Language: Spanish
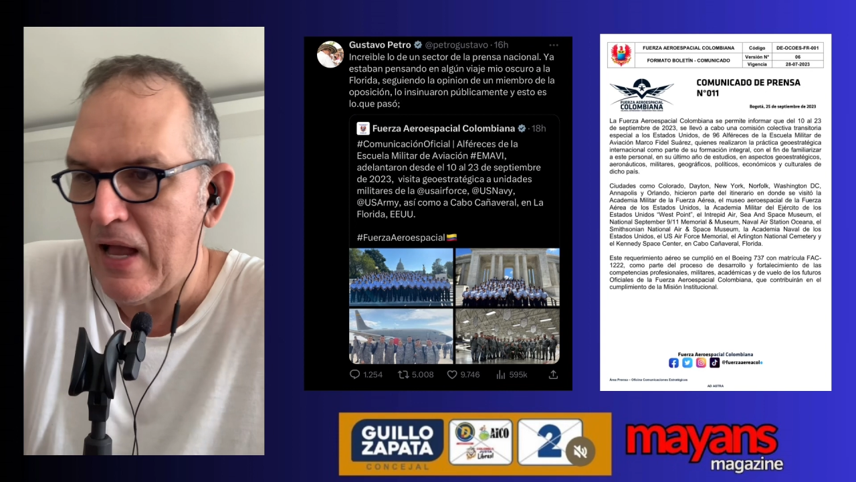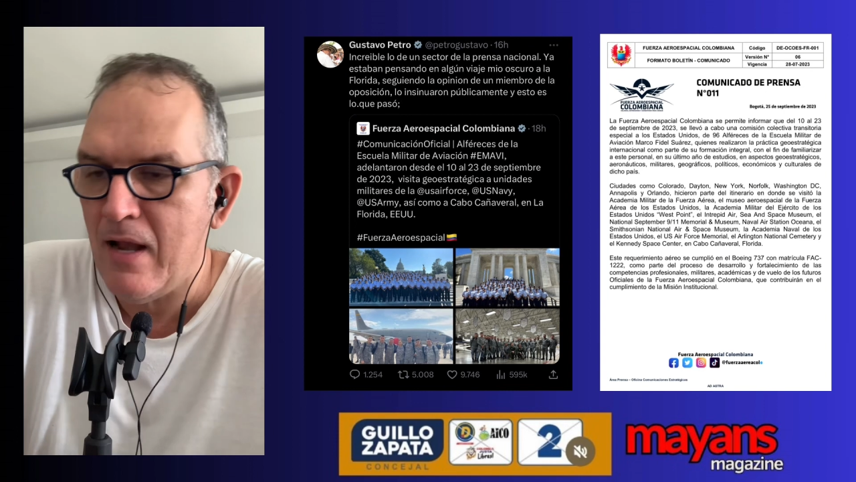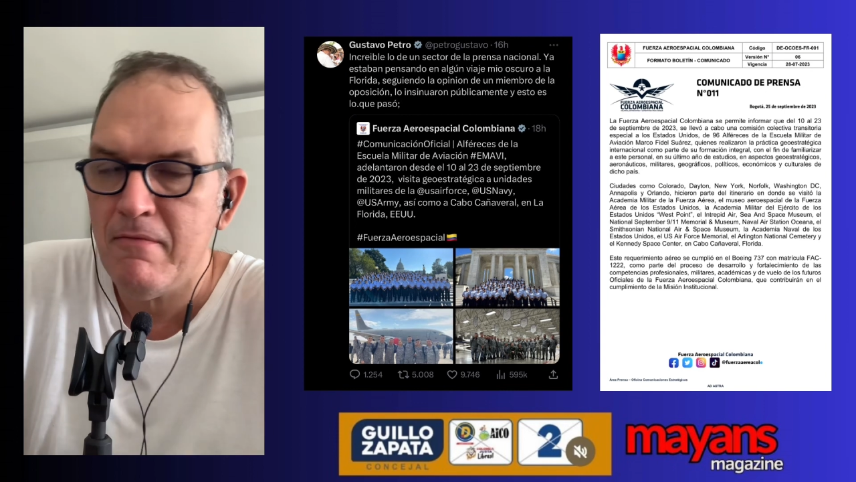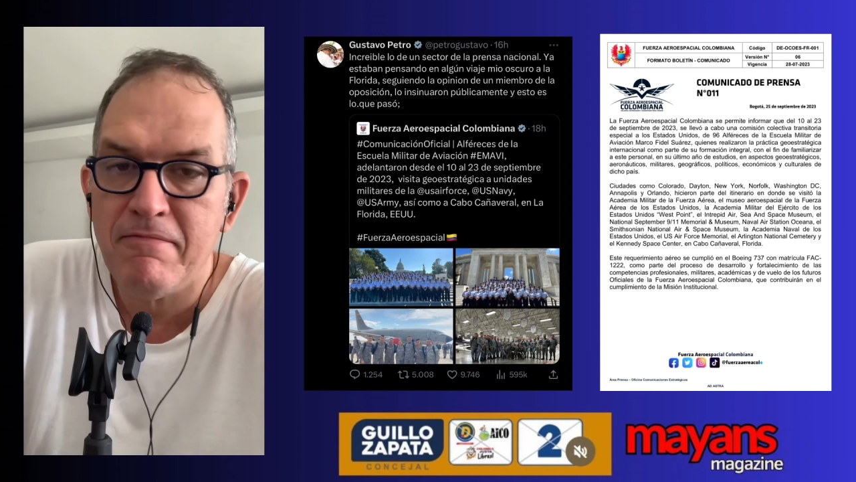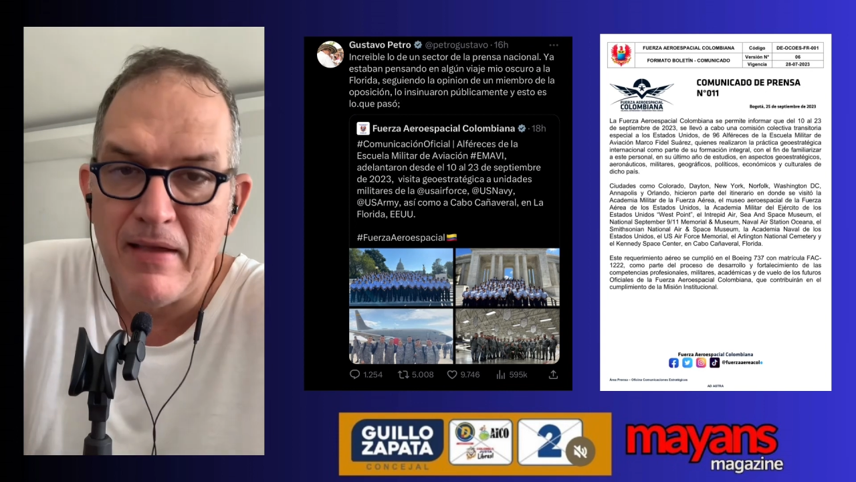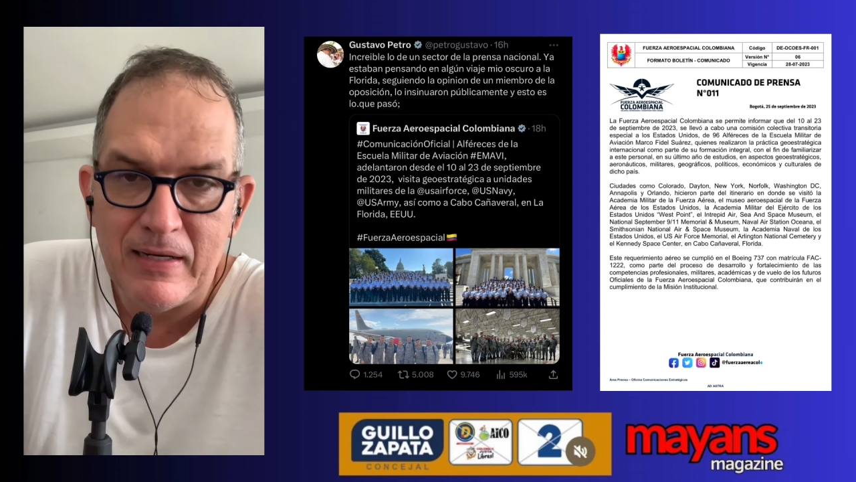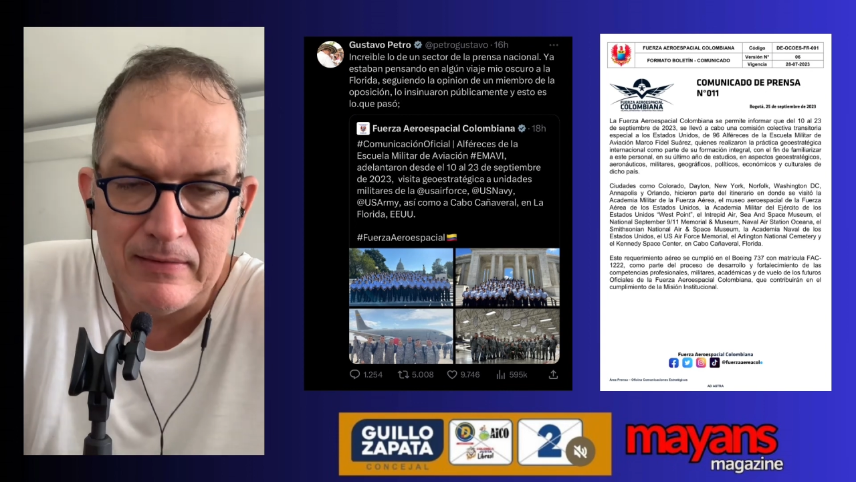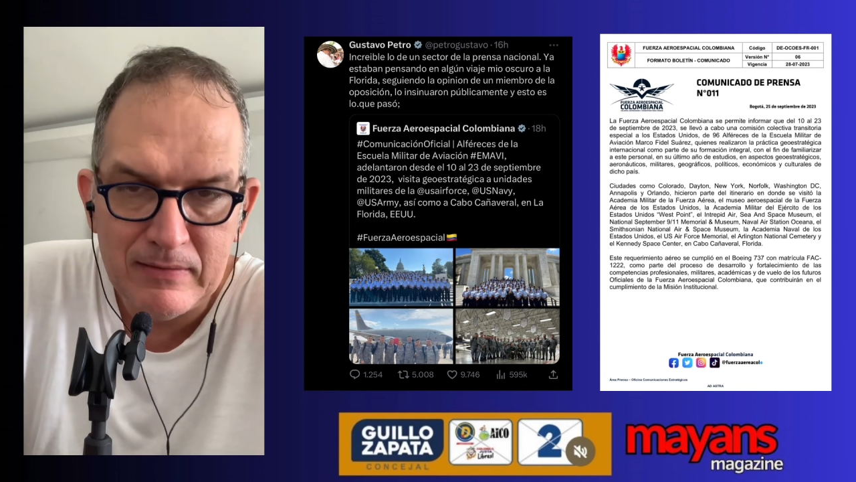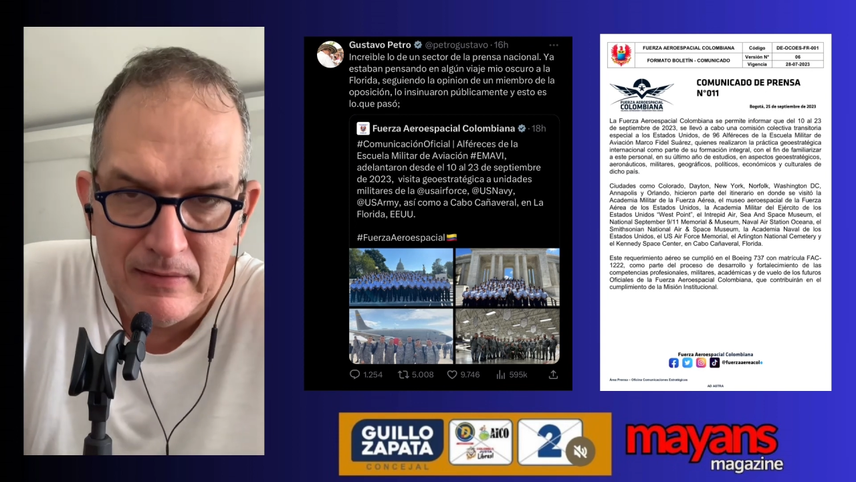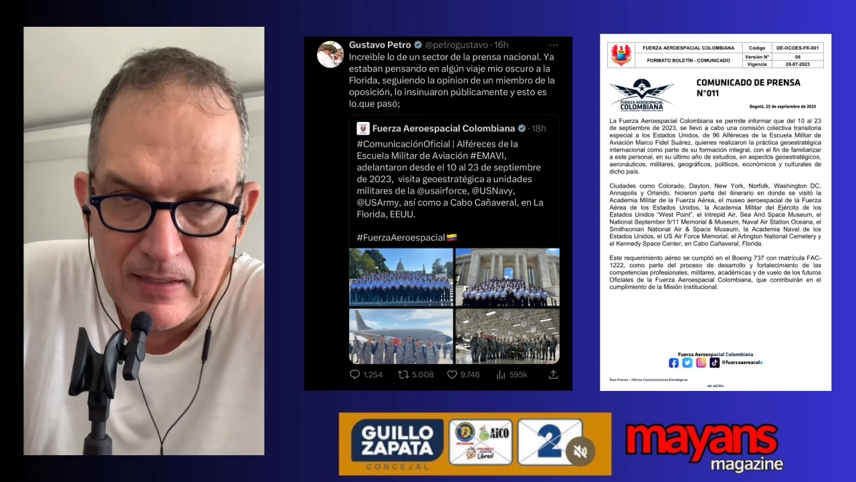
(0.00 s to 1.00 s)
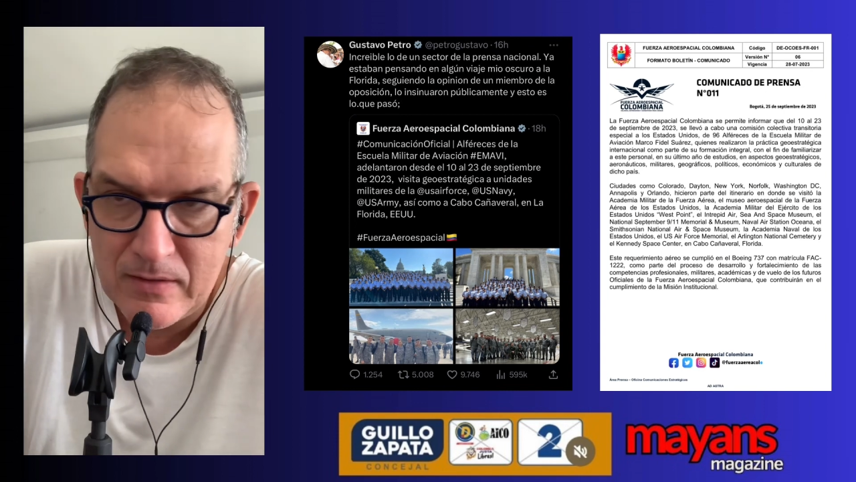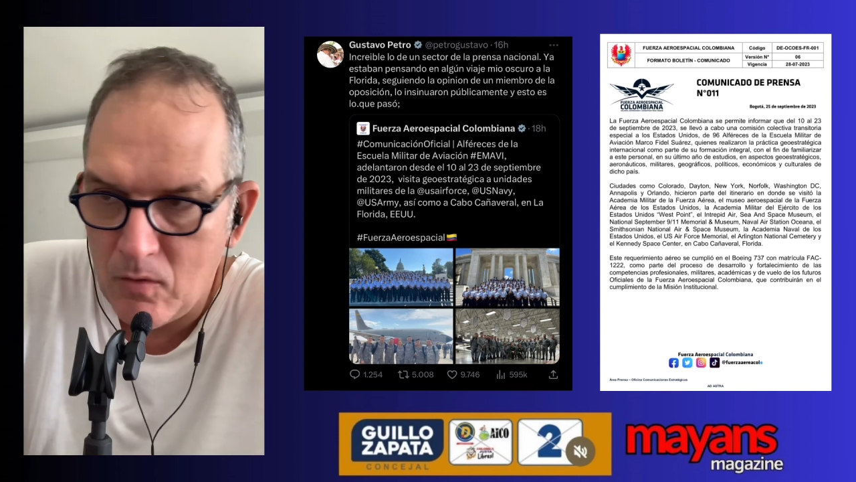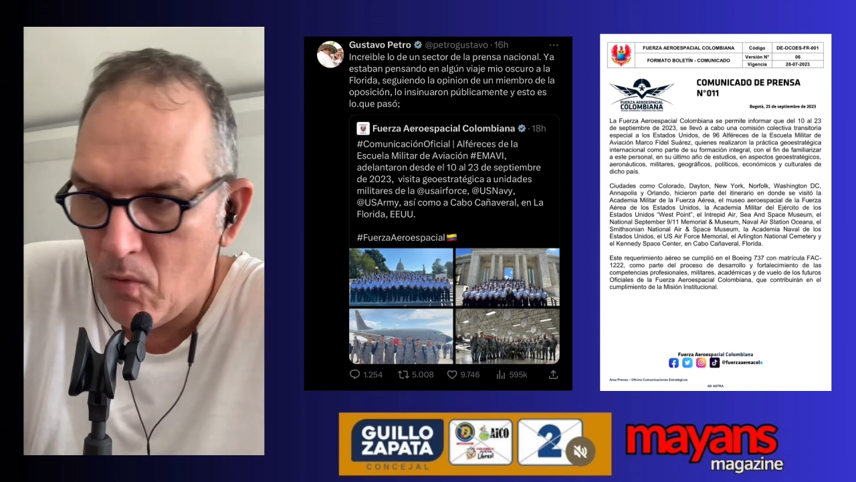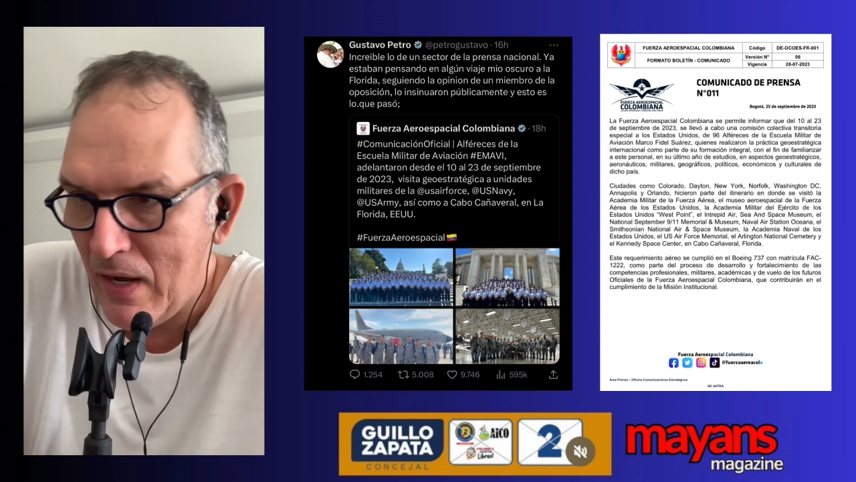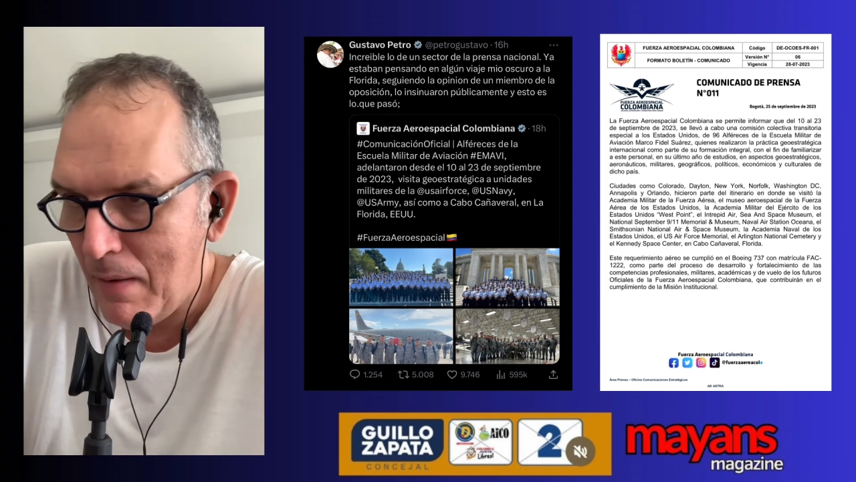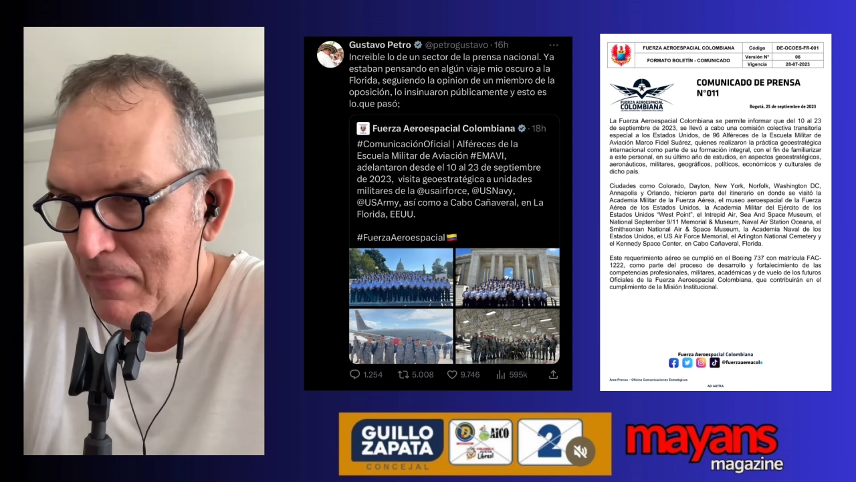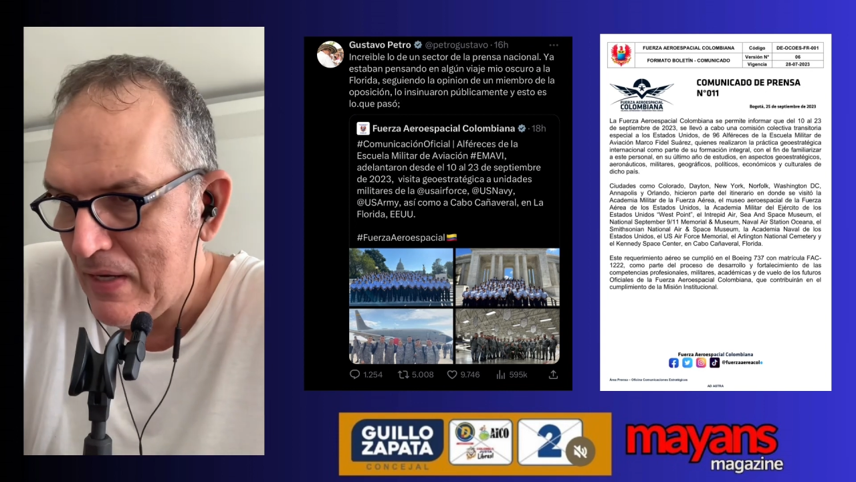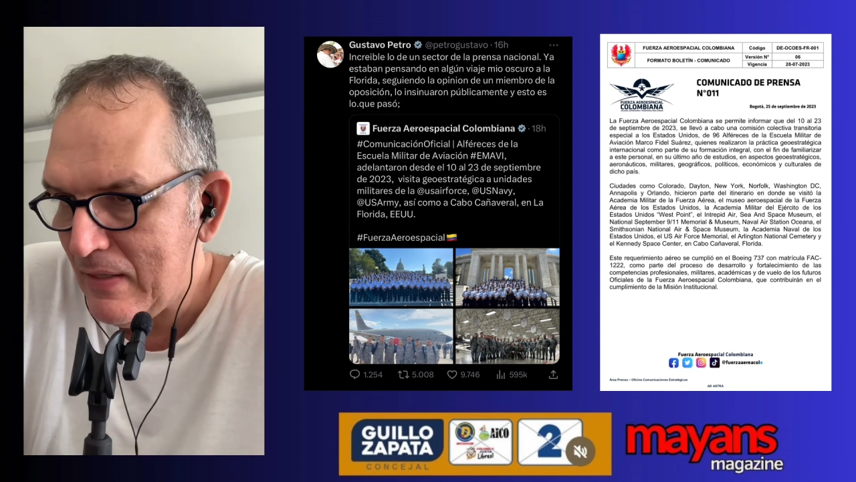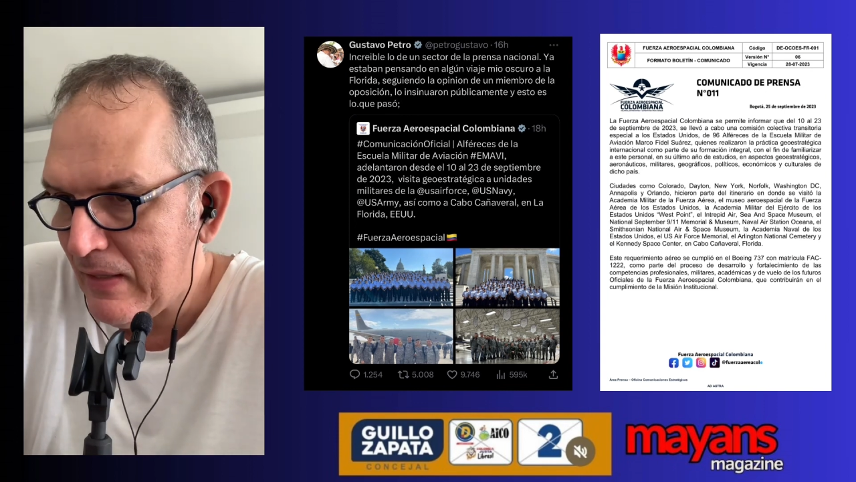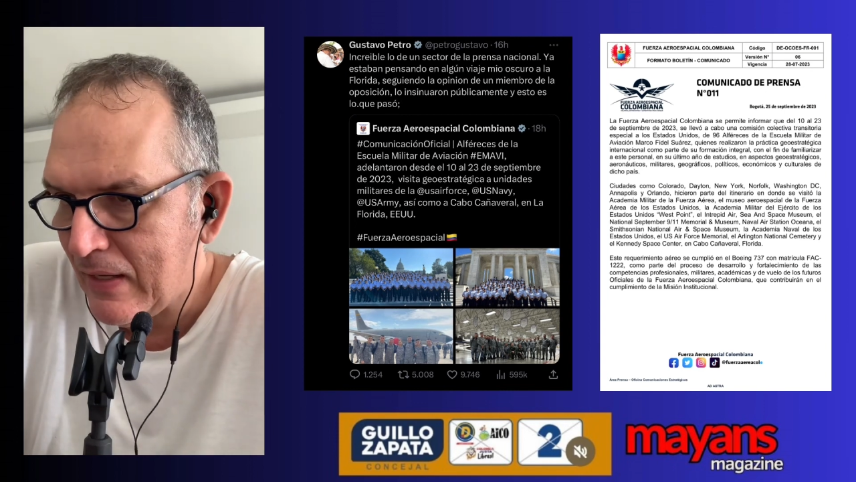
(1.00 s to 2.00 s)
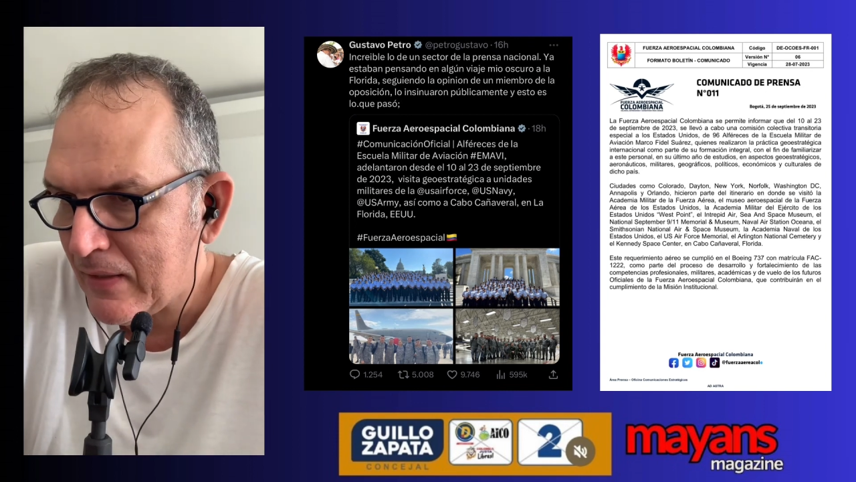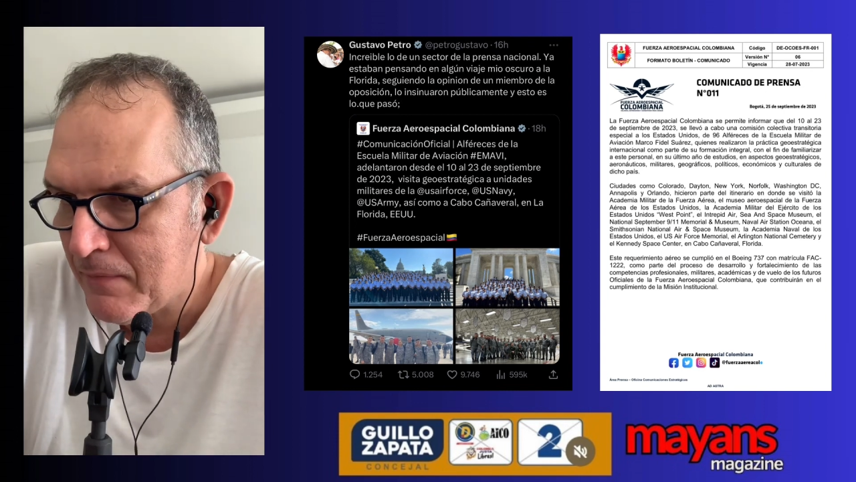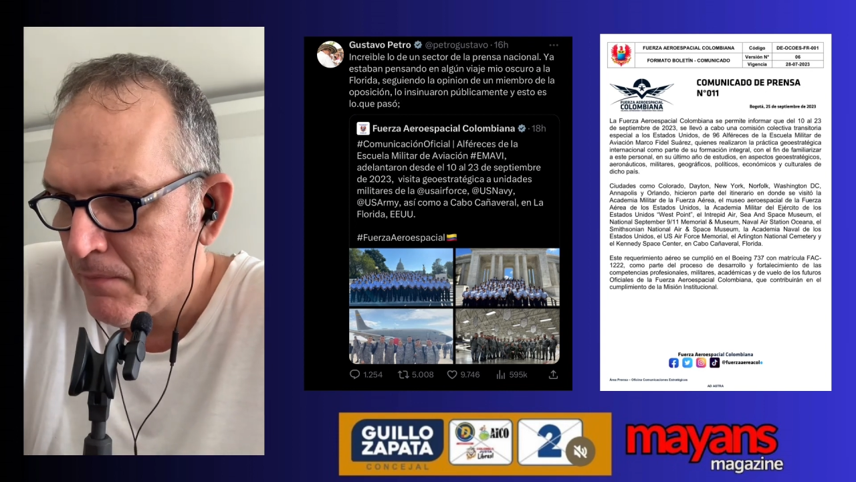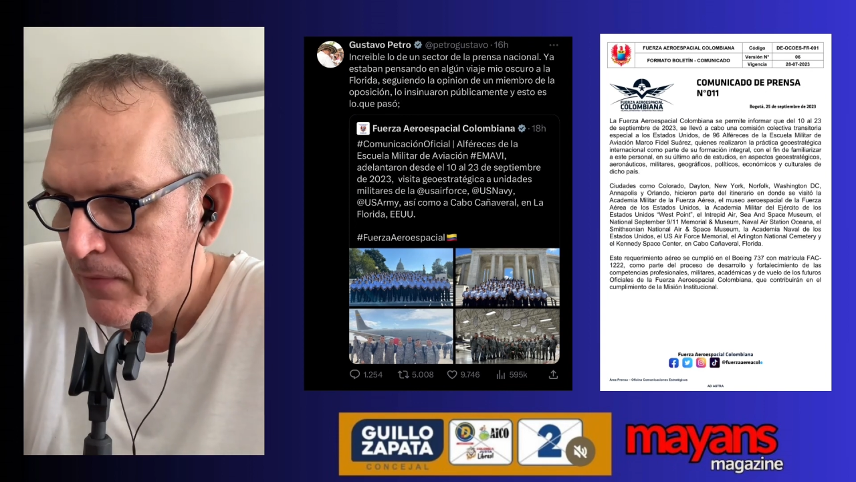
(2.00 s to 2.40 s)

alférez de la Escuela Militar